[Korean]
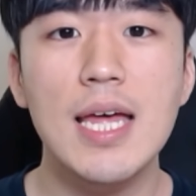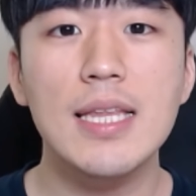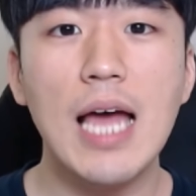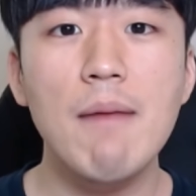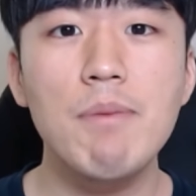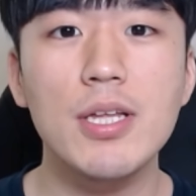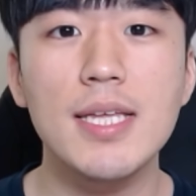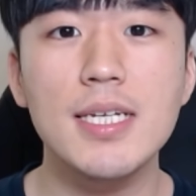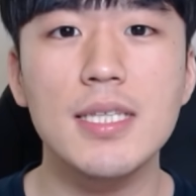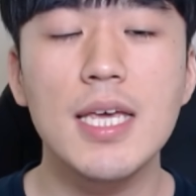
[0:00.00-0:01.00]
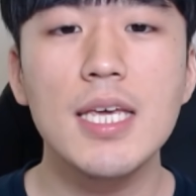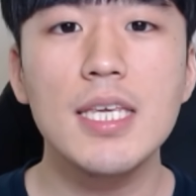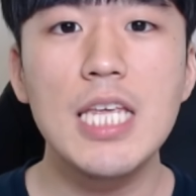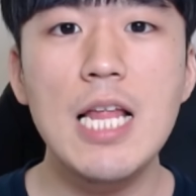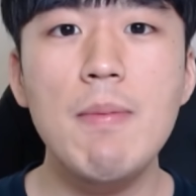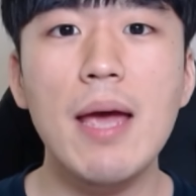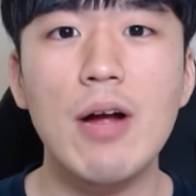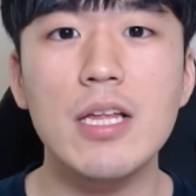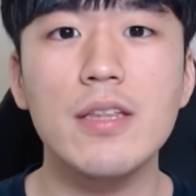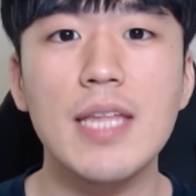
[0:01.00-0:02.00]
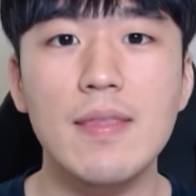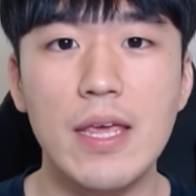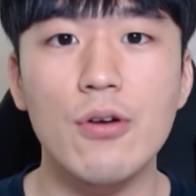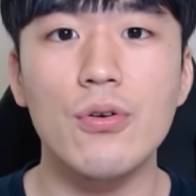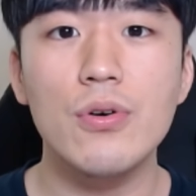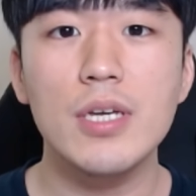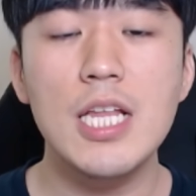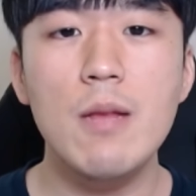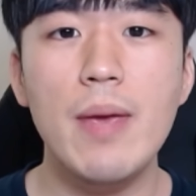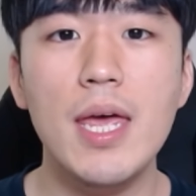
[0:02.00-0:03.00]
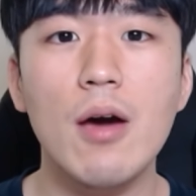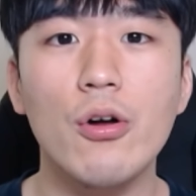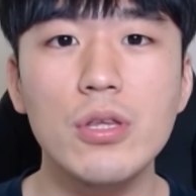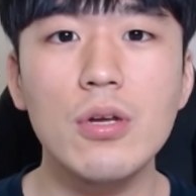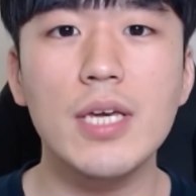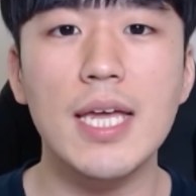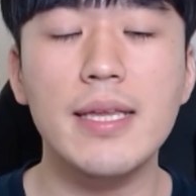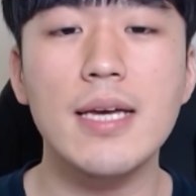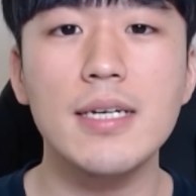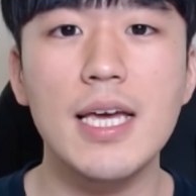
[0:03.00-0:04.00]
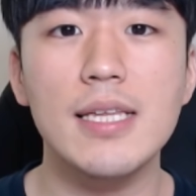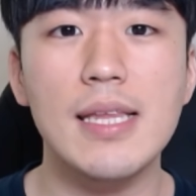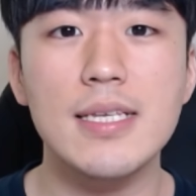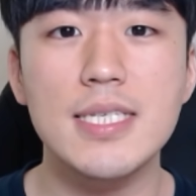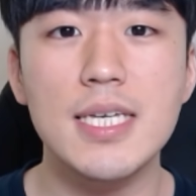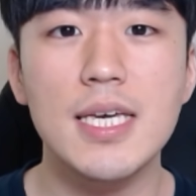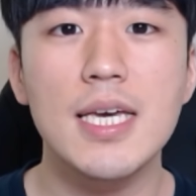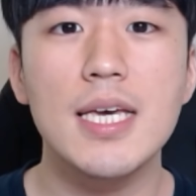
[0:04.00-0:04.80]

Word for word: 다음 편에는 일베 관련된 내용, 일베에 어떻게 대응해야 되는지